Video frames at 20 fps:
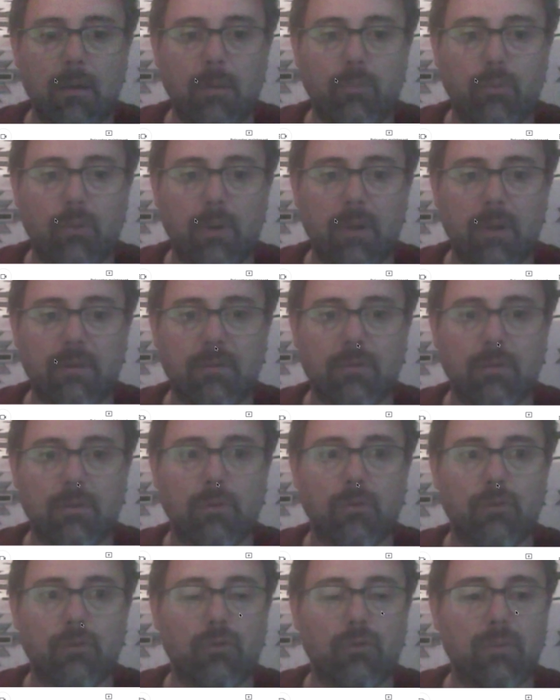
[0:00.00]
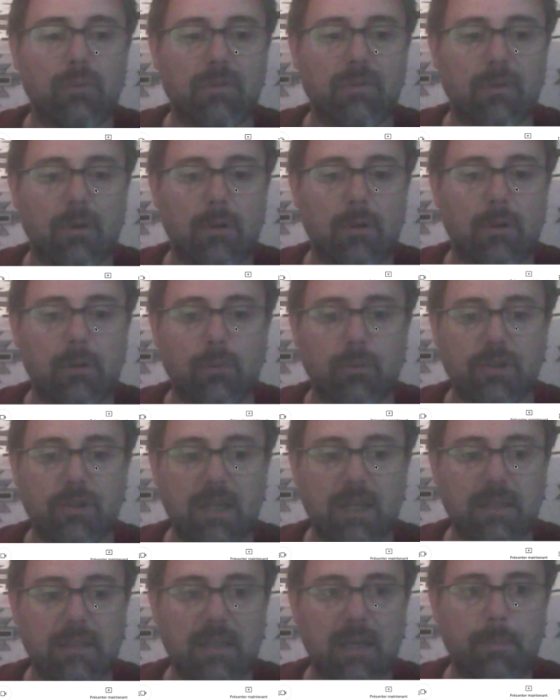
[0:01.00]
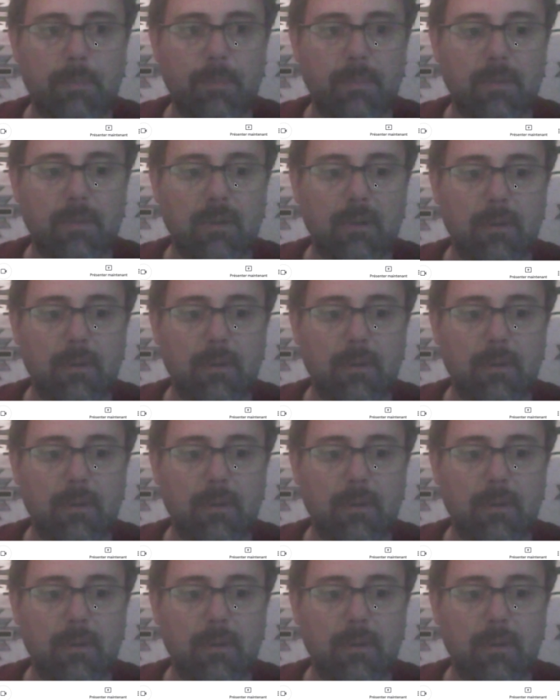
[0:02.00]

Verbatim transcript: Pour l'instant, je suis seul, donc j'accepte.